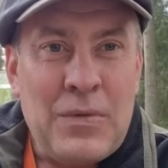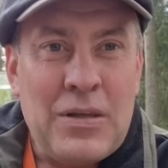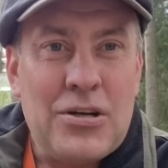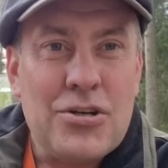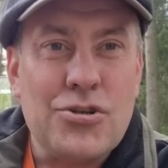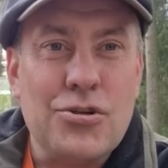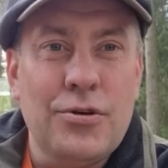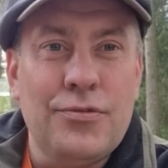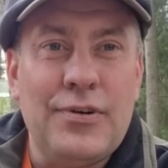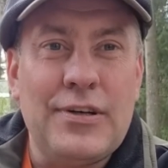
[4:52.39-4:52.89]

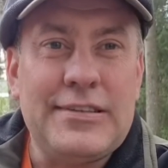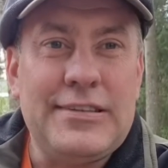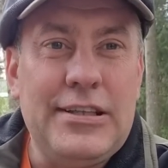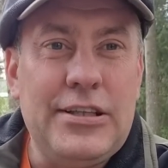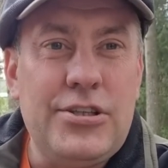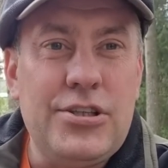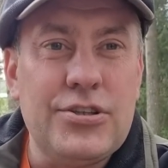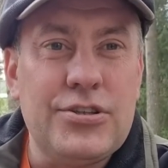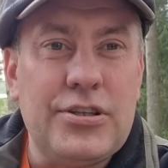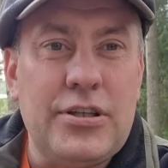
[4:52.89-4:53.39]
что
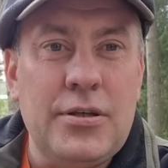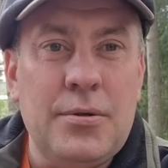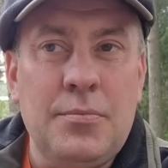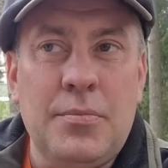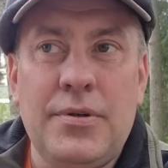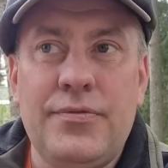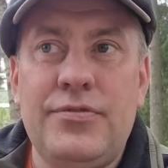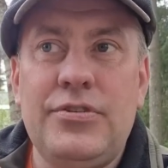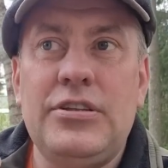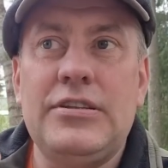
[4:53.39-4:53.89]
фактически
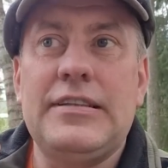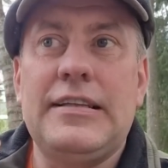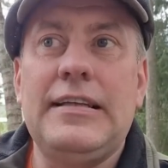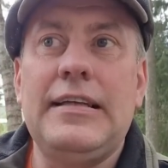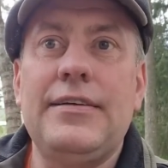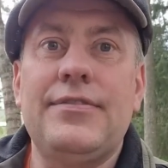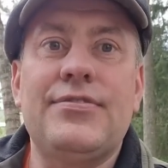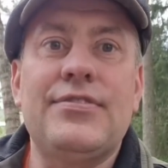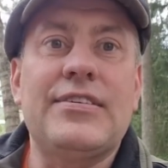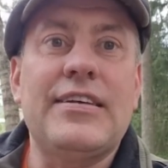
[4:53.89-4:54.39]
мы
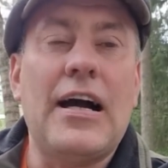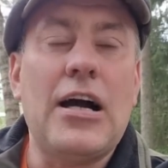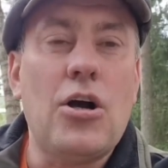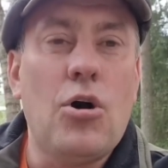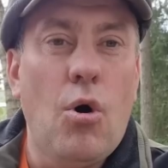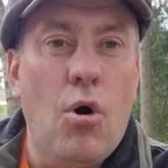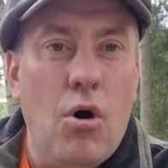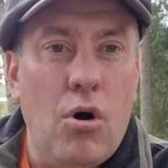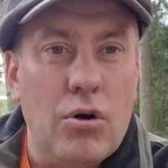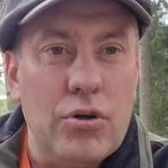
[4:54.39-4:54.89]
внесли в
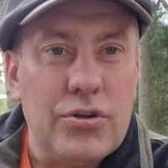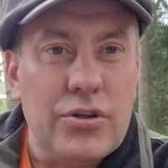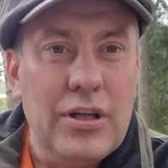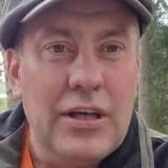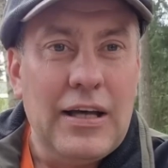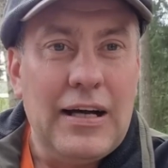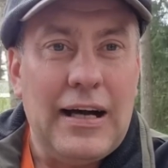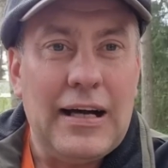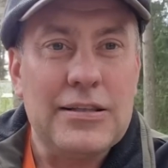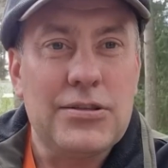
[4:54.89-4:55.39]
закон
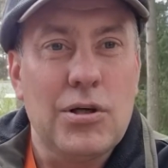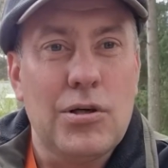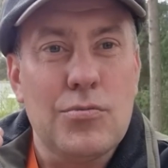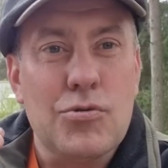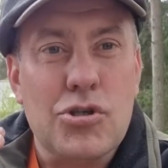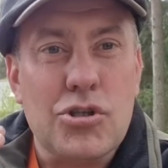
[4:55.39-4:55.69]
о том,